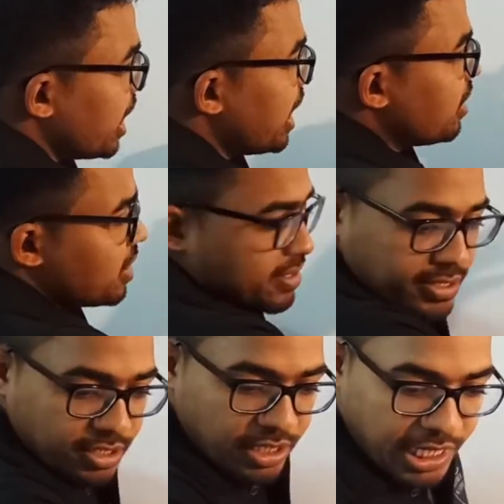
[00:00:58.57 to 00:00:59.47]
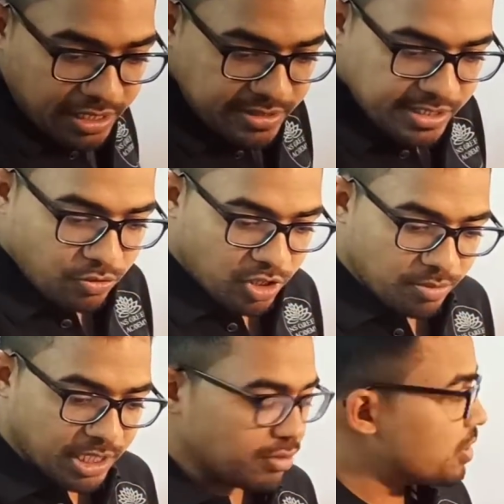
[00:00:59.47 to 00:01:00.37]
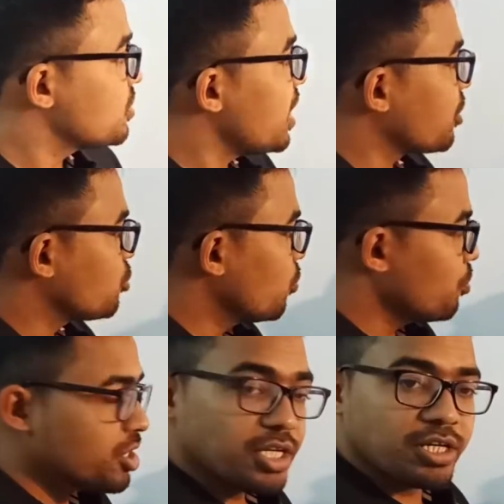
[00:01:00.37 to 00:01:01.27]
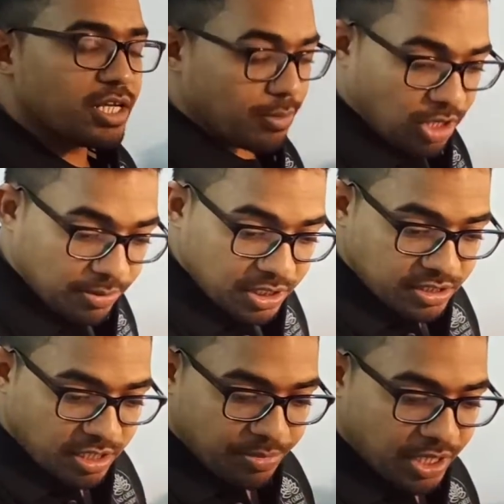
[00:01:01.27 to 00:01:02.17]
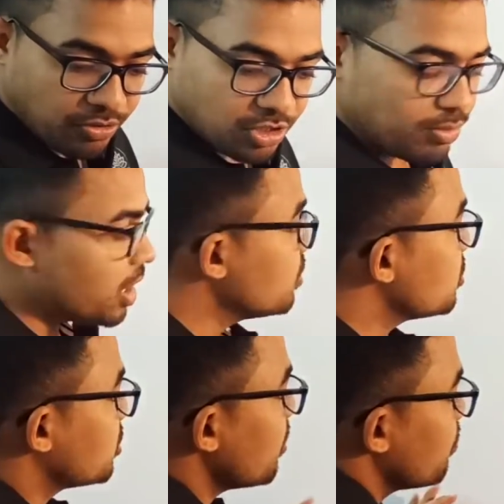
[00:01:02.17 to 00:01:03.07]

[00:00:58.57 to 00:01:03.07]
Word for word: এডিসি এডিসি কোণের মান দেওয়া রয়েছে একশো কুড়ি ডিগ্রি এবং আমাদের যেটা বের করতে বলা হয়েছে সেটা